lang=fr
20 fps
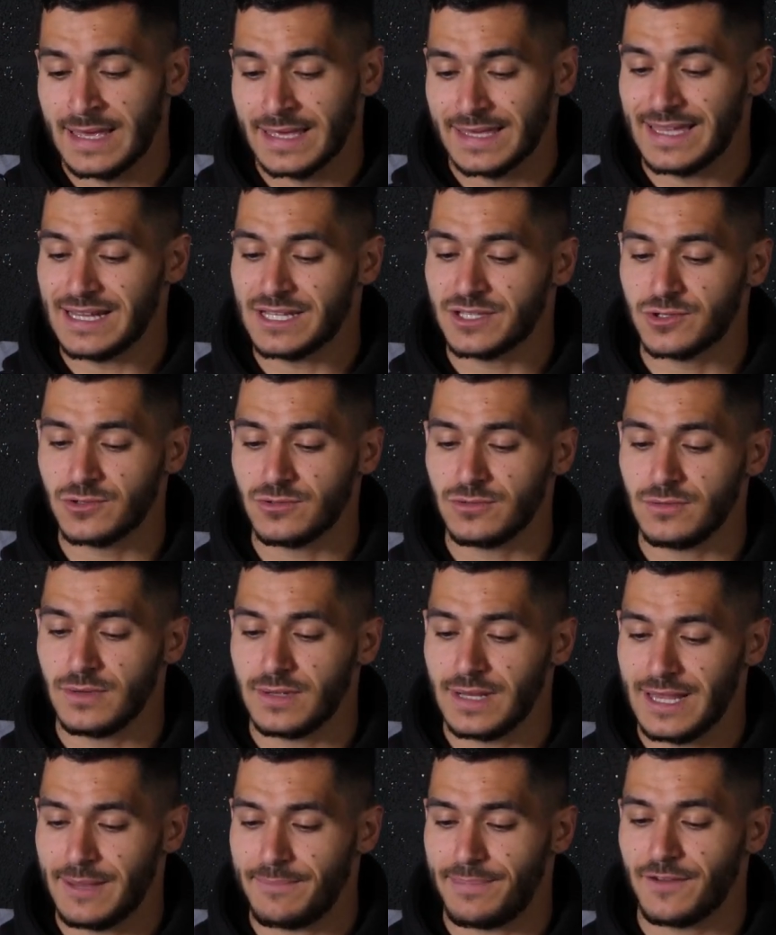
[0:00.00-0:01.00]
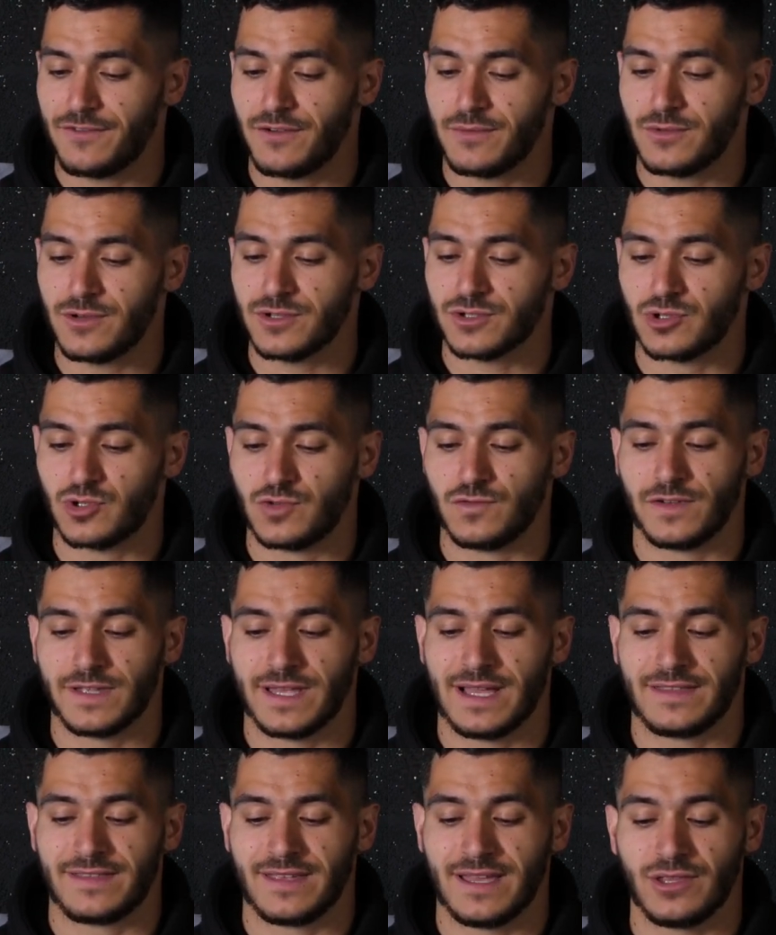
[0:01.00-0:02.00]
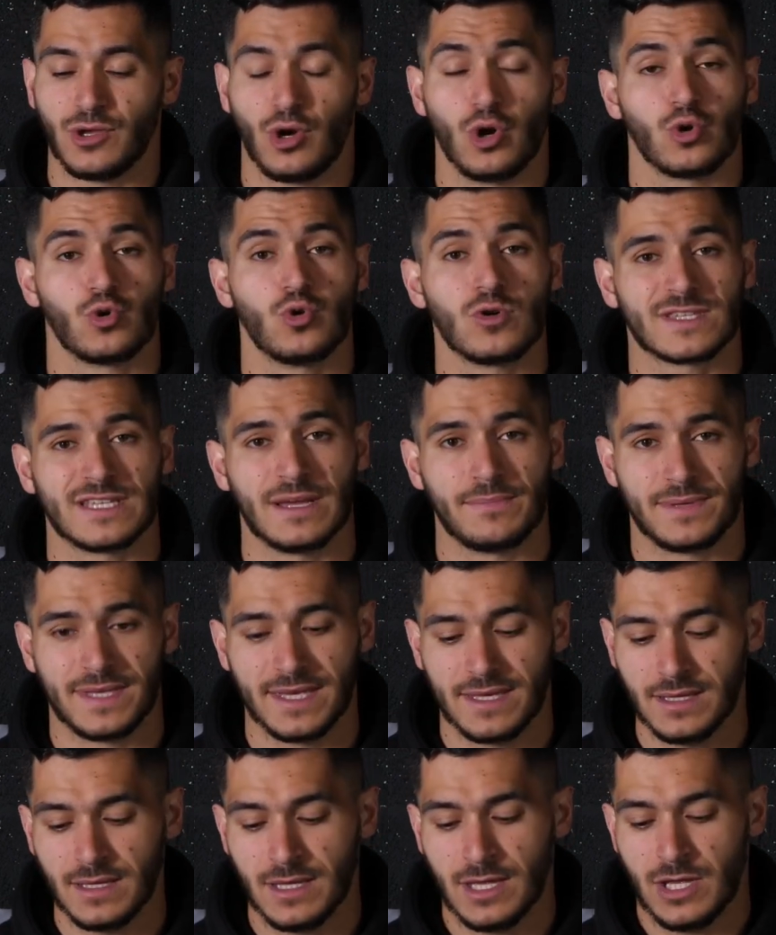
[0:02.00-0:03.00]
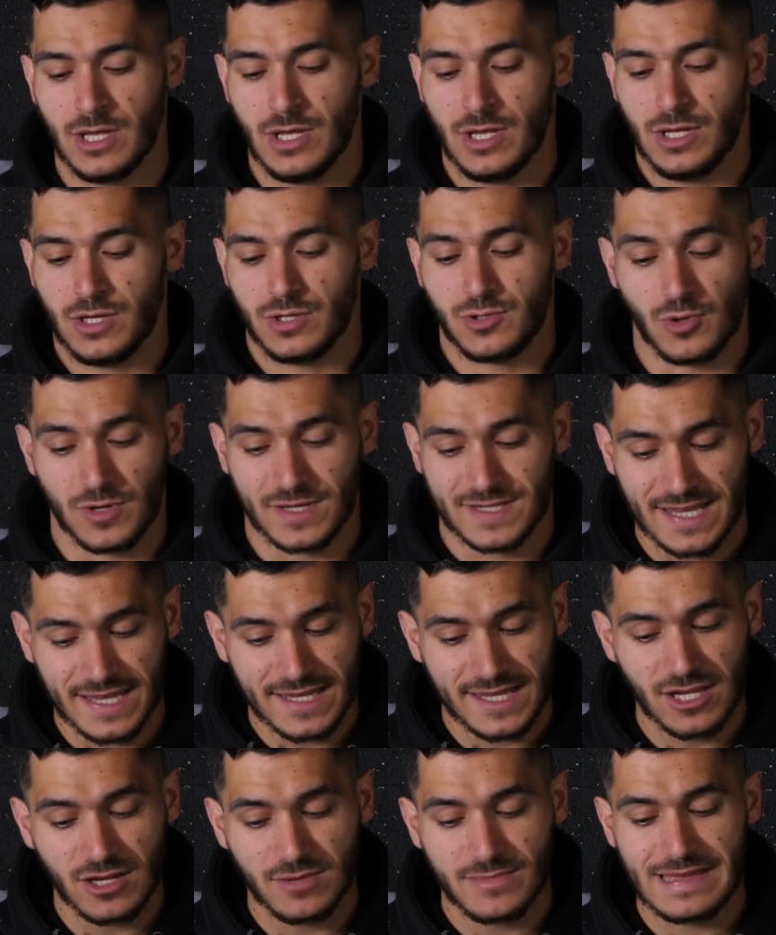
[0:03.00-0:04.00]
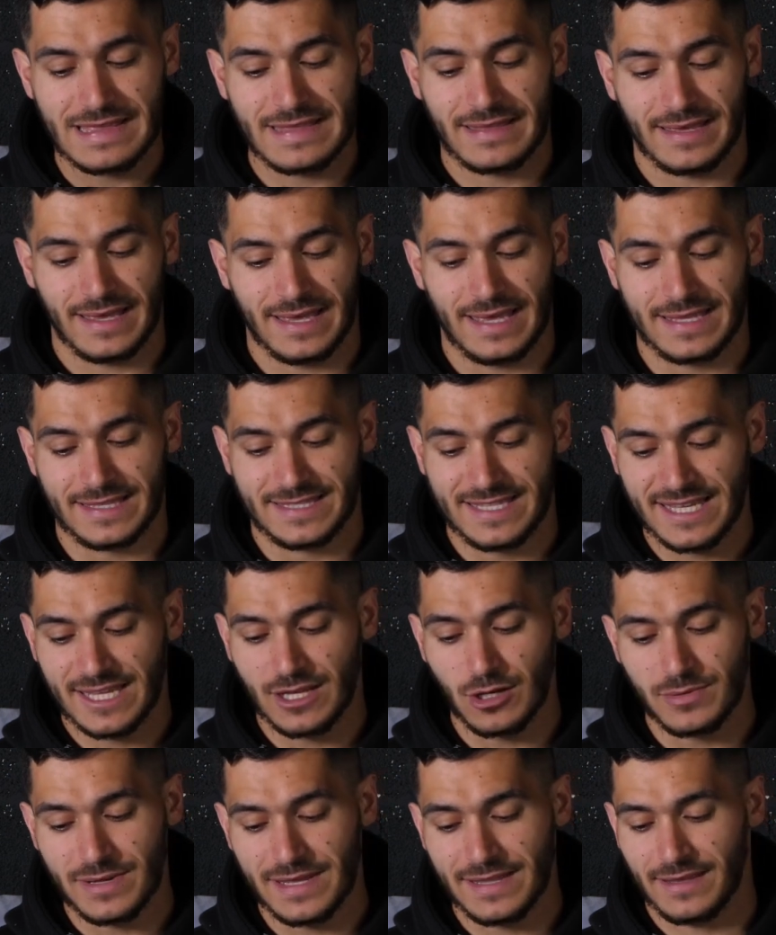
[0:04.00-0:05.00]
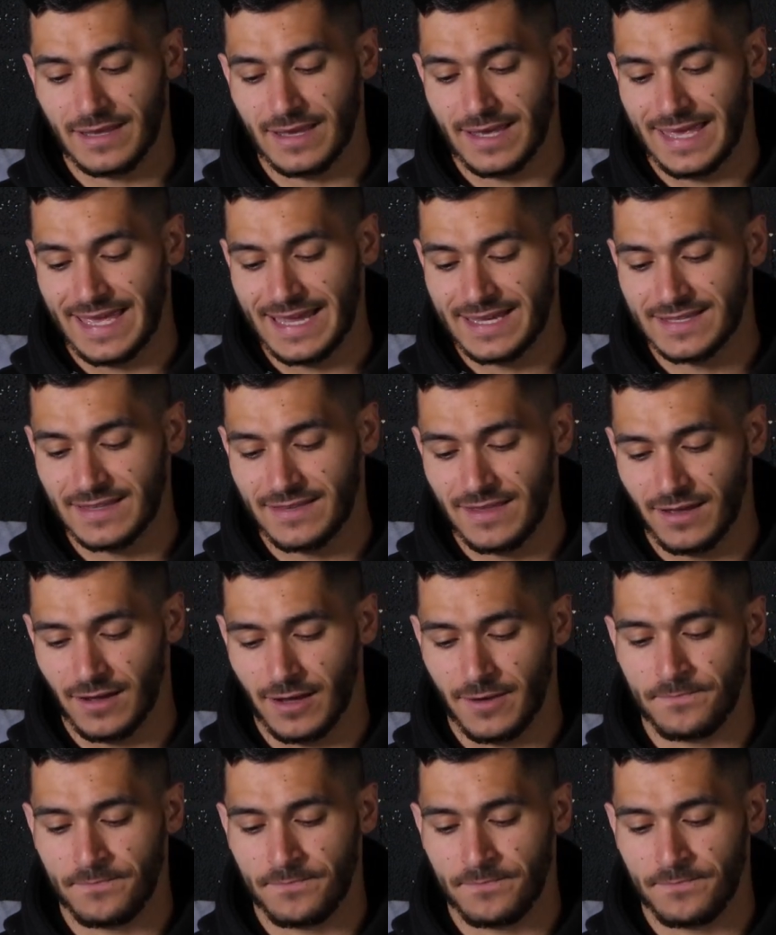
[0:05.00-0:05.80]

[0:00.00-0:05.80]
Quelles sont les performances que tu voudrais atteindre en course à pied sur 5 km, 10 km, etc.